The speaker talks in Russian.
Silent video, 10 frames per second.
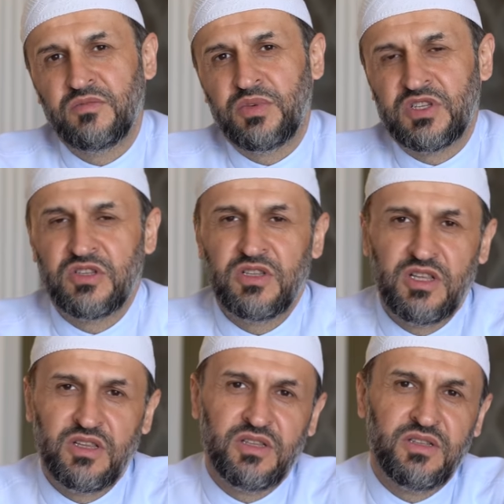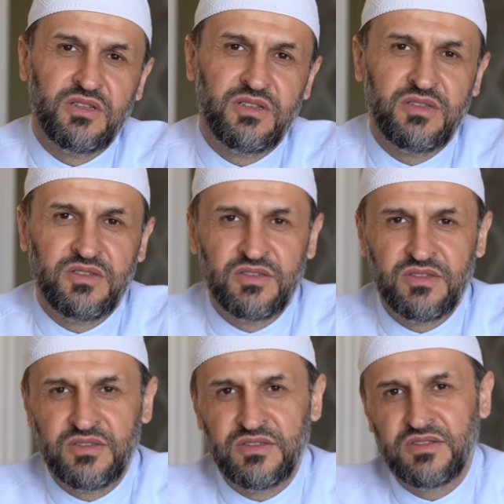посылал,
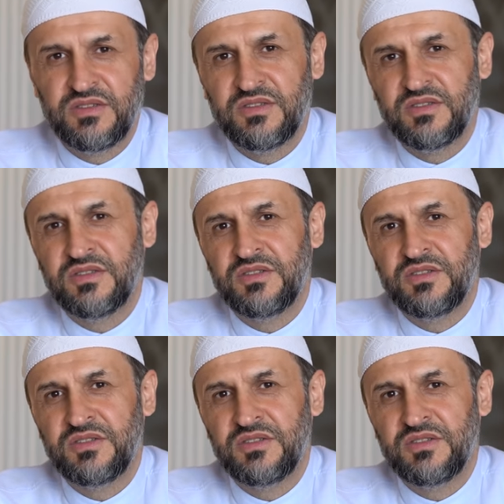э,